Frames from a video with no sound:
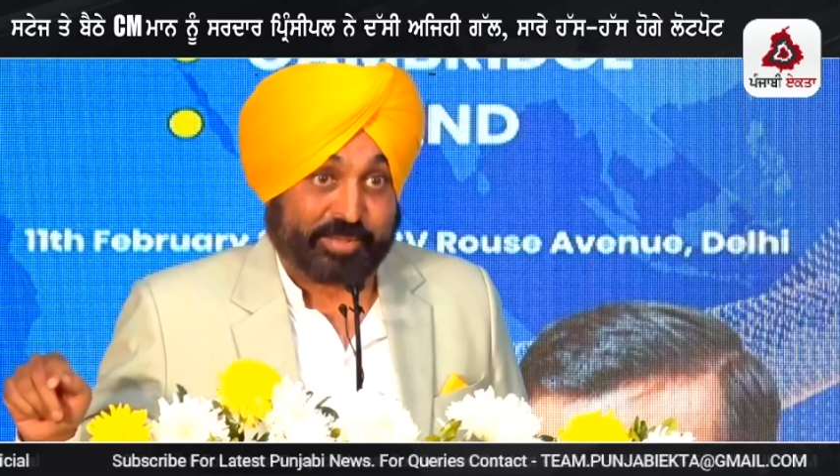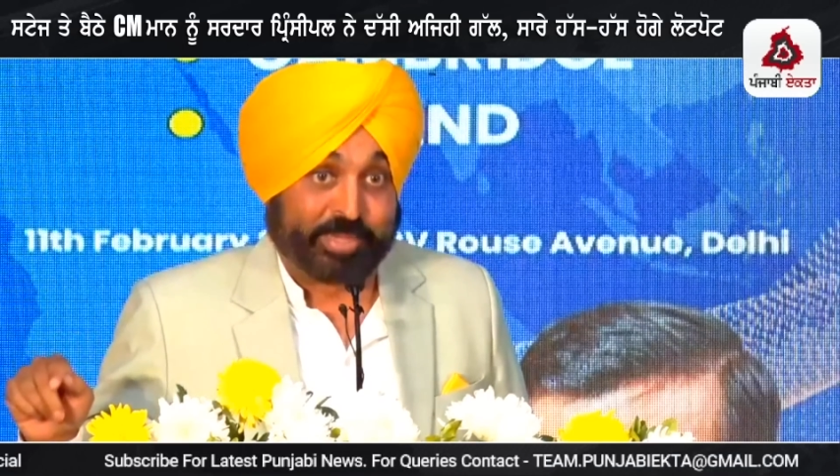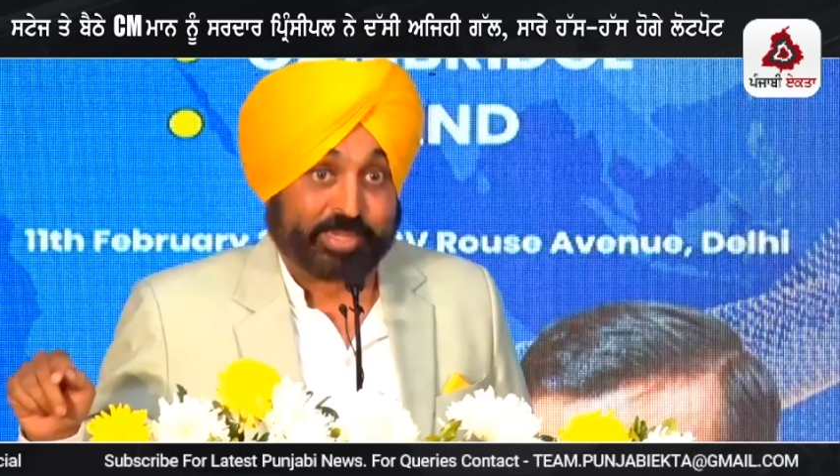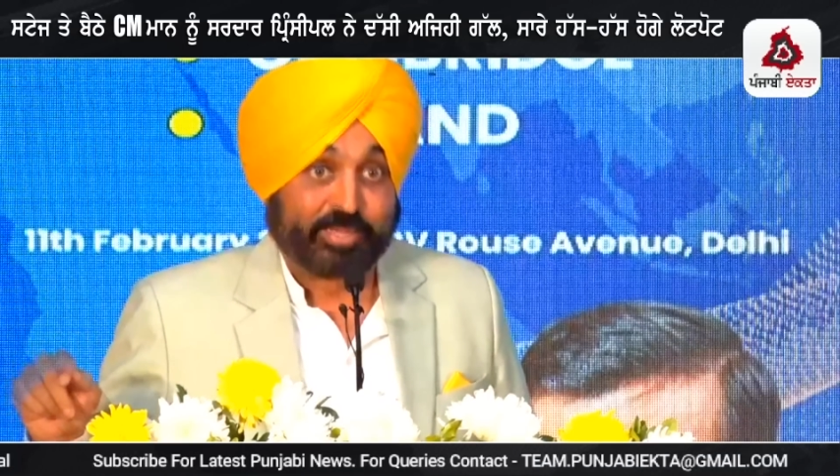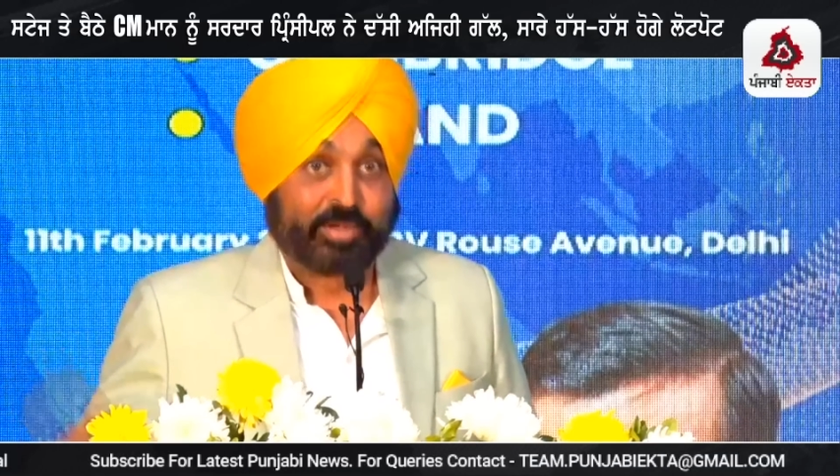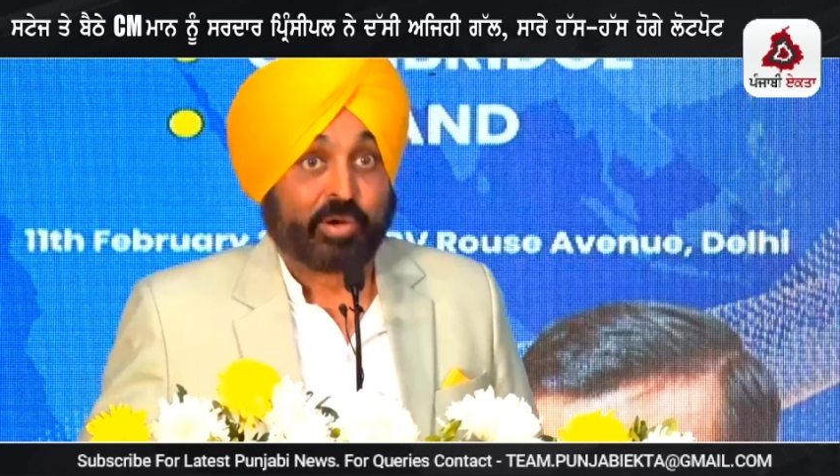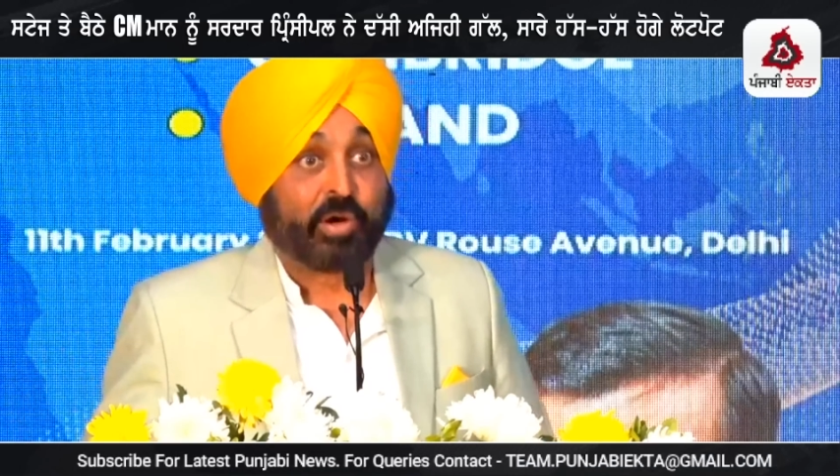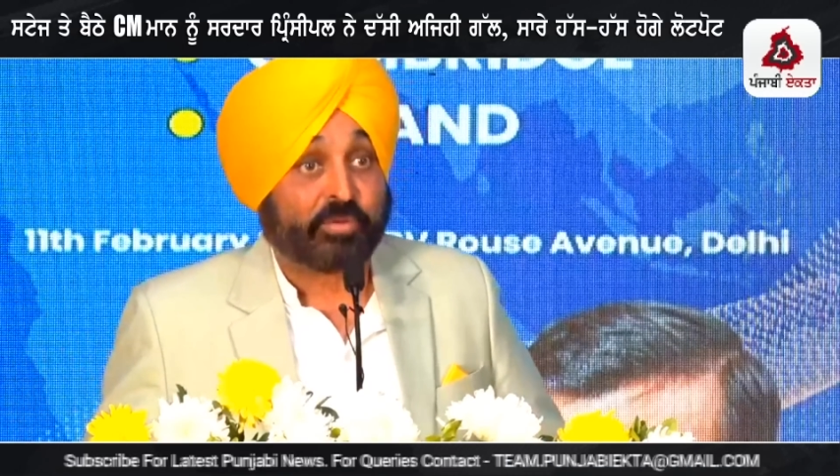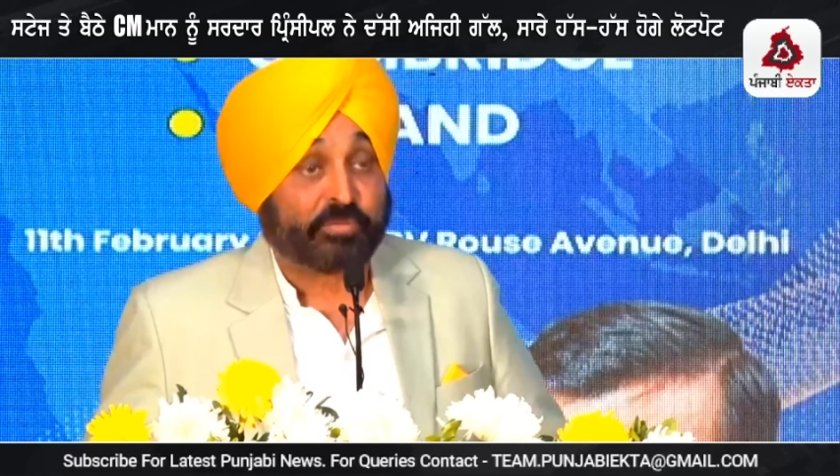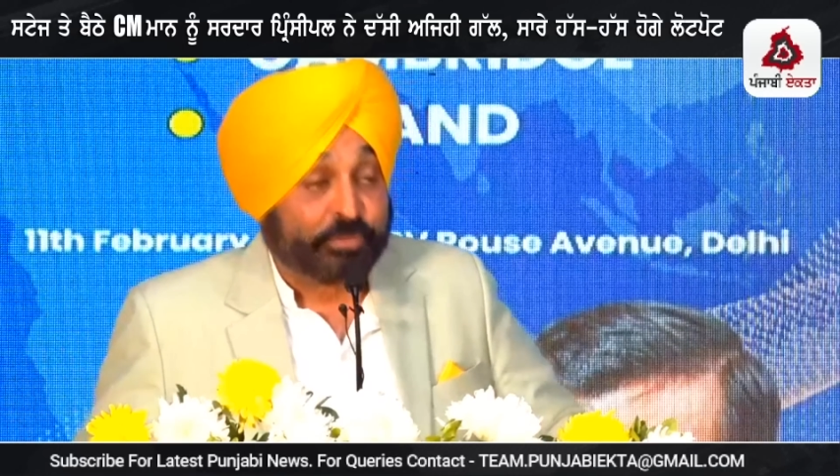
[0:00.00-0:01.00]
में
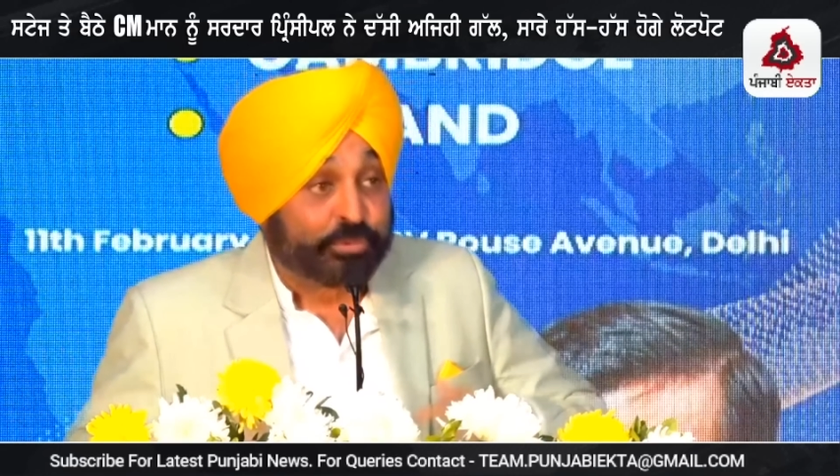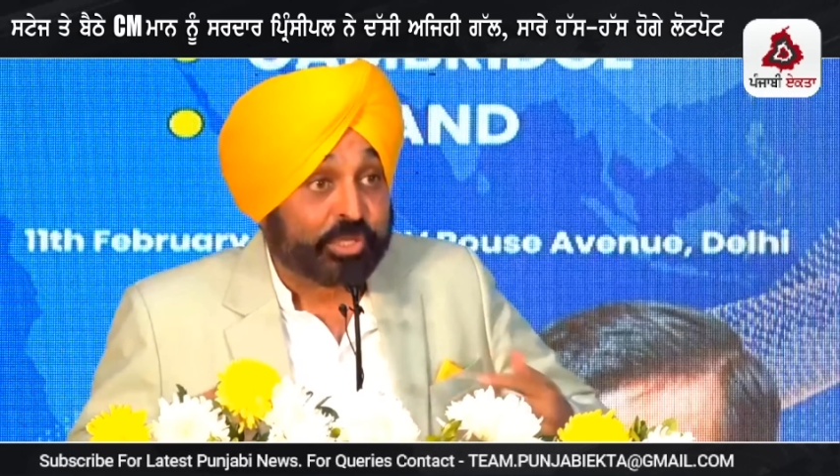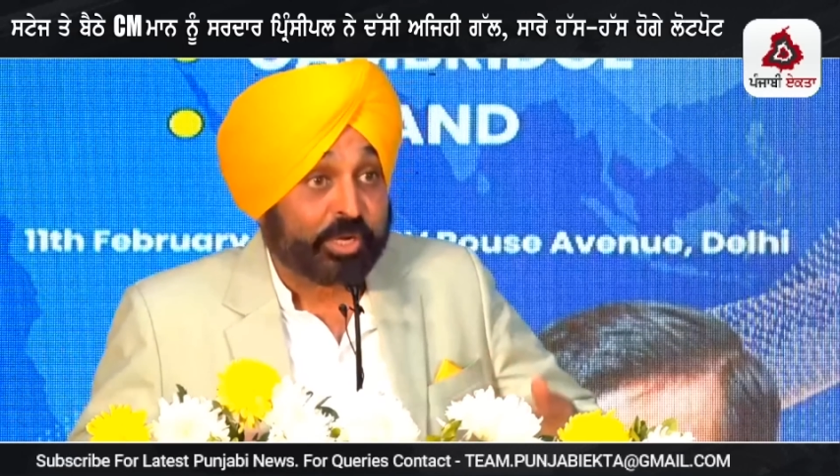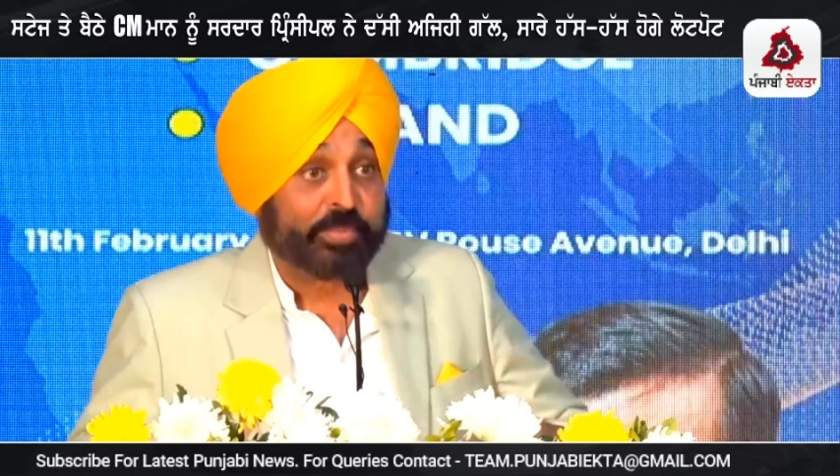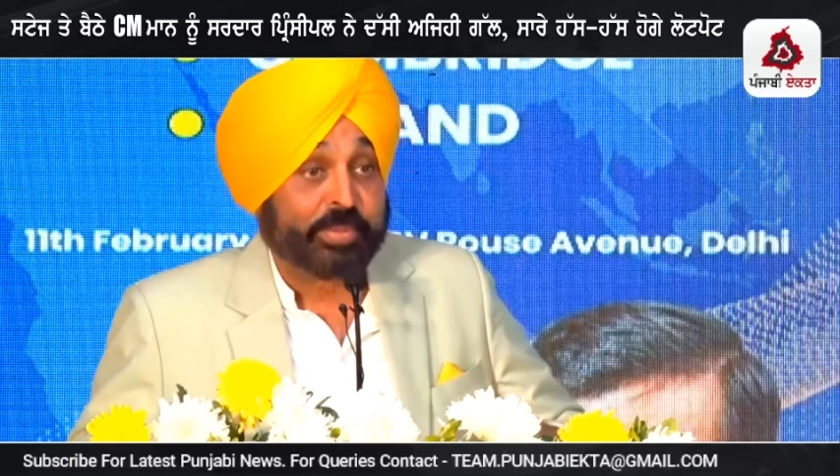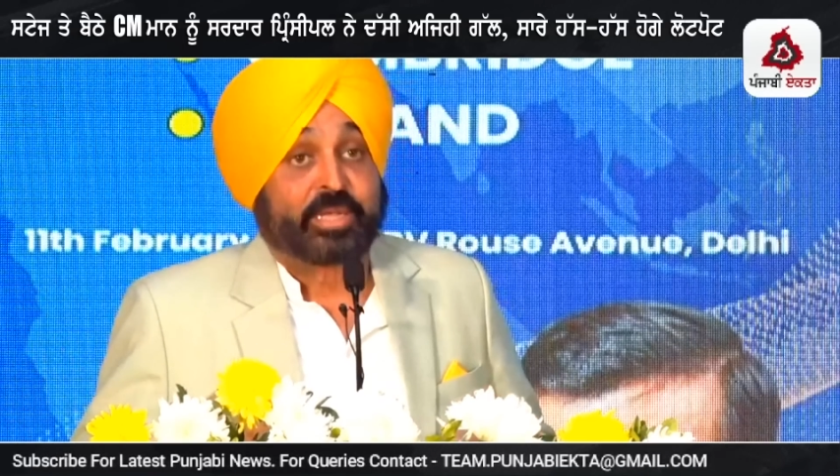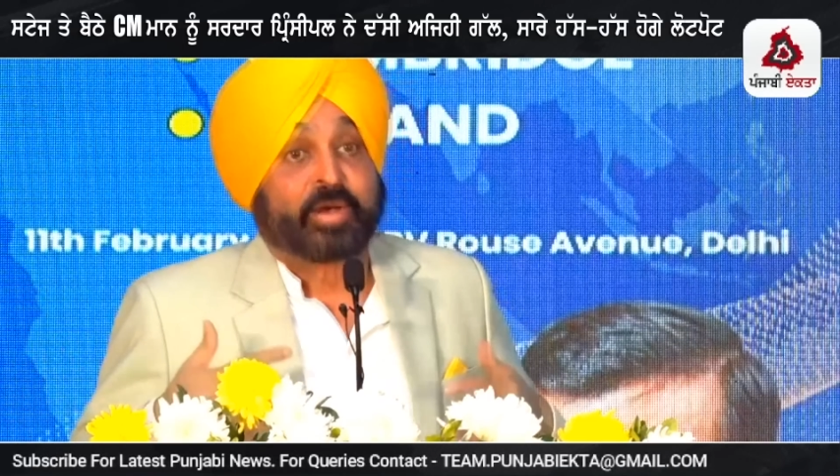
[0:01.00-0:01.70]
और फ्यूचर में